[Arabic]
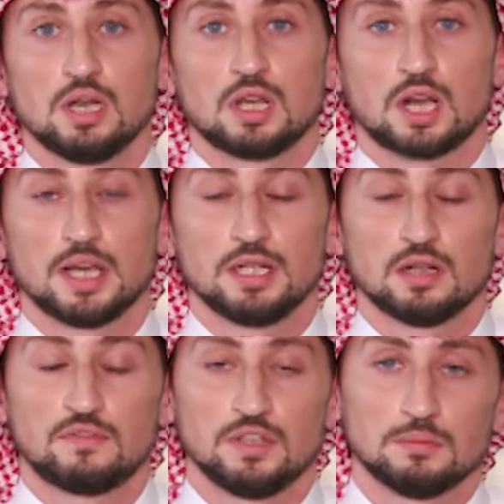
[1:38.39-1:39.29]
رأينا
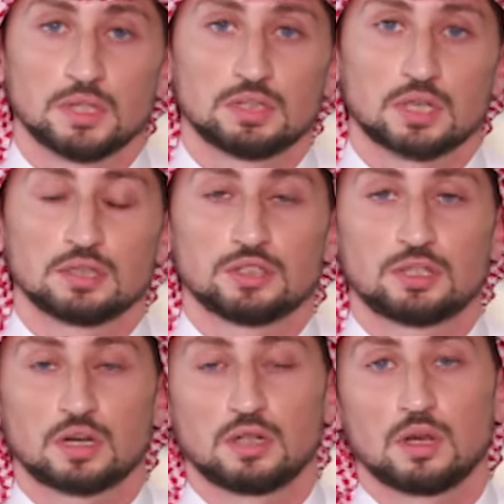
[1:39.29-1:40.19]
في منطقة
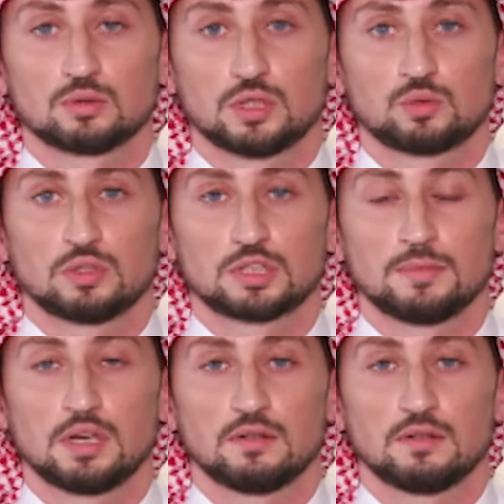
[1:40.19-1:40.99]
الشرق الأوسط وشمال